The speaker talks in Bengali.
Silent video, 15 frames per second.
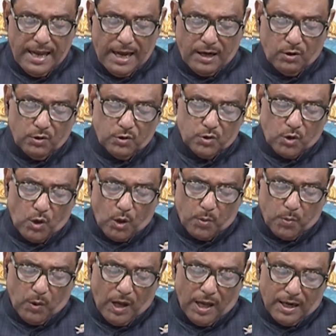এখন
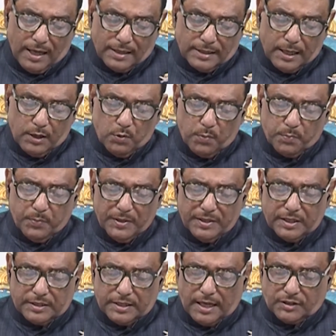সর্বহারাতে রূপ
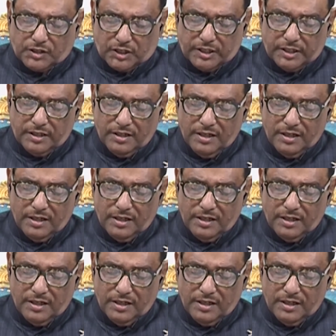নিতে যাচ্ছে